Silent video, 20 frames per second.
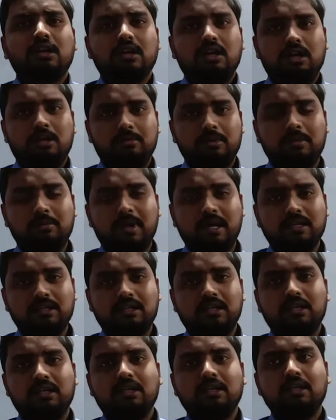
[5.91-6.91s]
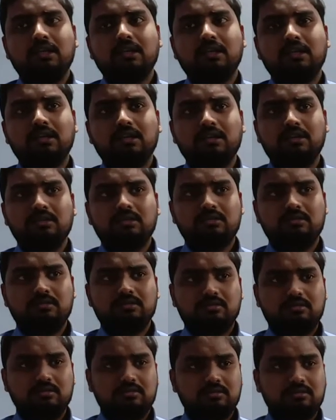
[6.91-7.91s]
हमने बात की थी कि
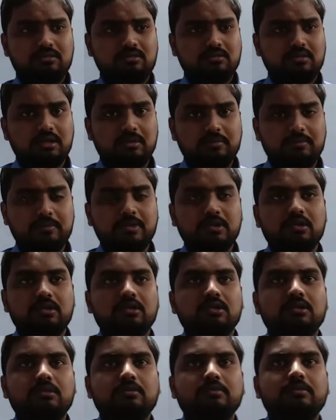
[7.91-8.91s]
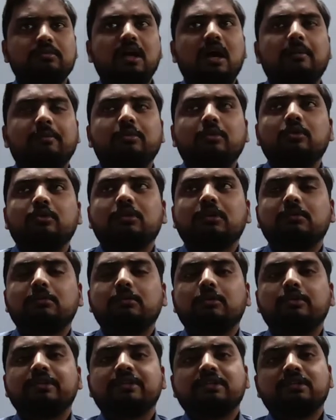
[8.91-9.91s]
जब आप लोगों के
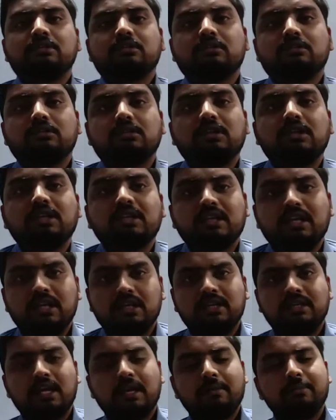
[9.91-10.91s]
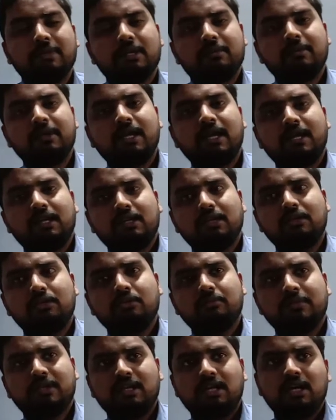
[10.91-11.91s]
बोर्ड के लिए टाइम टेबल आया था तो
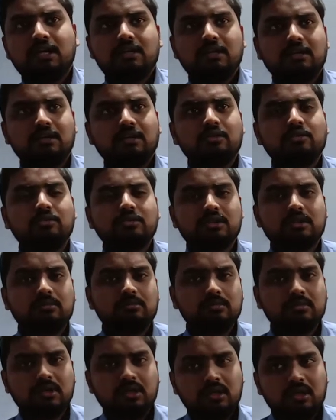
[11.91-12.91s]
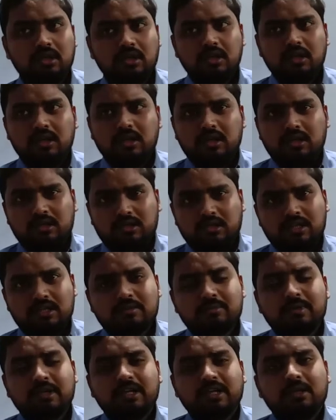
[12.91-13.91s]
हमने कहा था कि कुछ हम दस
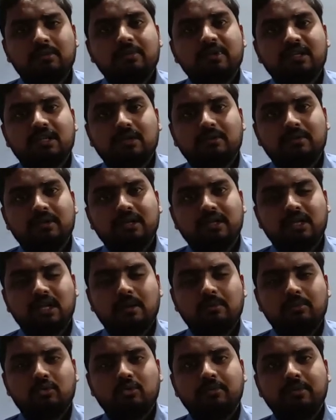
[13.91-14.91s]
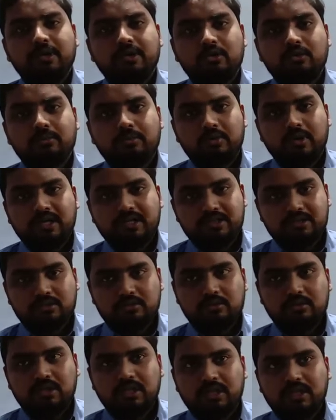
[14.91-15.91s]
मिनट की पंद्रह मिनट की आपको वीडियो प्रोवाइड
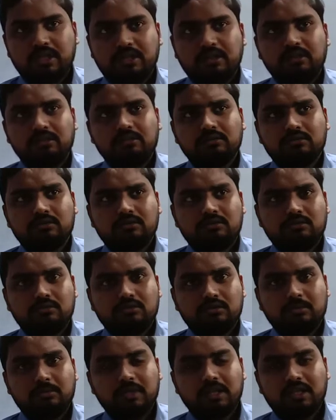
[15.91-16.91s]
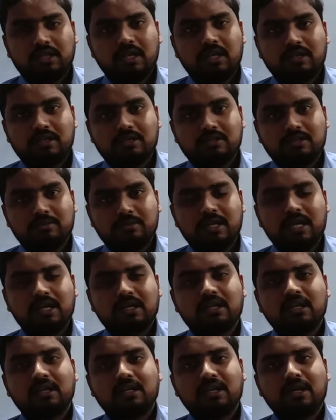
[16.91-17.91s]
ज़रूर करेंगे तो अब लगता है कि समय आ
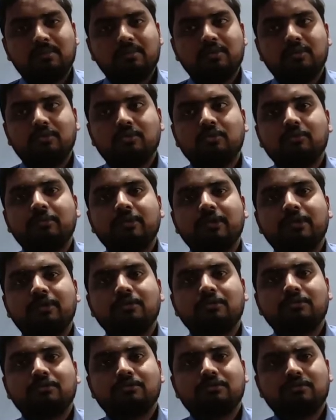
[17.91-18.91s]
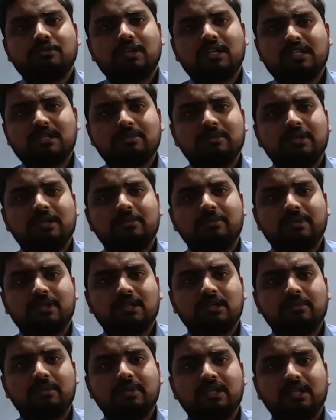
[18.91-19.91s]
गया कि आप लोगों को वीडियो दस मिनट
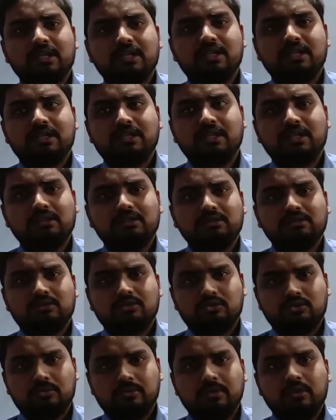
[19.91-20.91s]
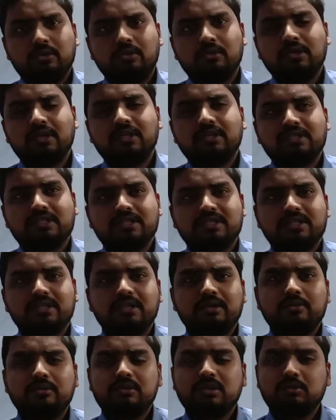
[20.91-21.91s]
पंद्रह मिनट की दी जाए जो भी लोग इंटरेस्टेड
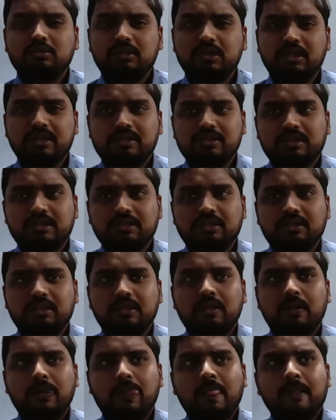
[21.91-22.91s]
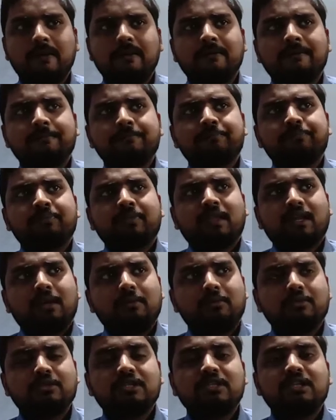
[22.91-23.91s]
हैं उसे वो देख सकते हैं हम
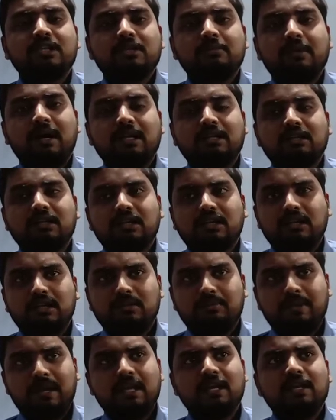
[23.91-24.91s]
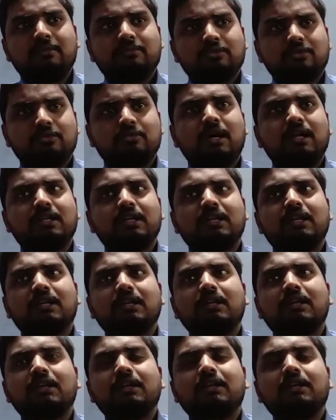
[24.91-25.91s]
लोग जनरली बात करेंगे पहले हम शुरुआत ही
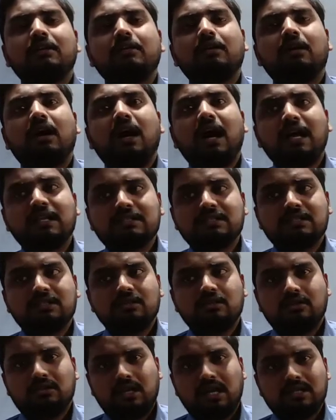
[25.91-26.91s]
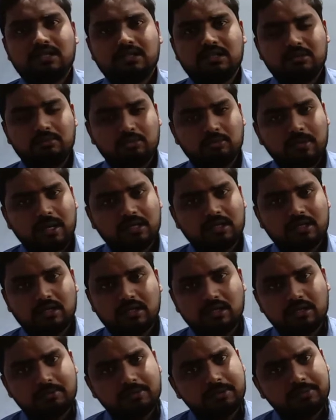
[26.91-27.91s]
कर रहे हैं और आज से और आज से हम लोग बात
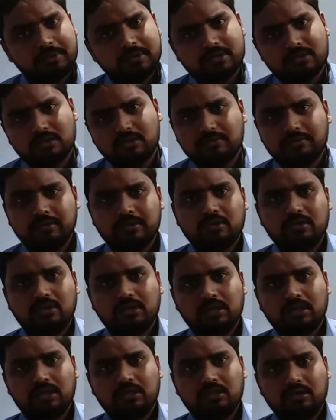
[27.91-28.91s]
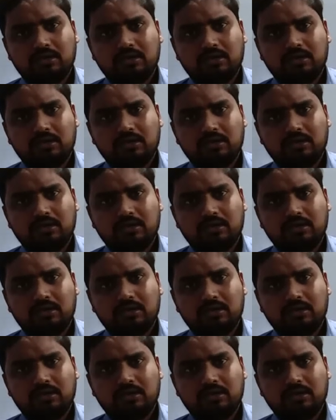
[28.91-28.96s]
करेंगे प्रिपरेशन ऑफ फिनॉल की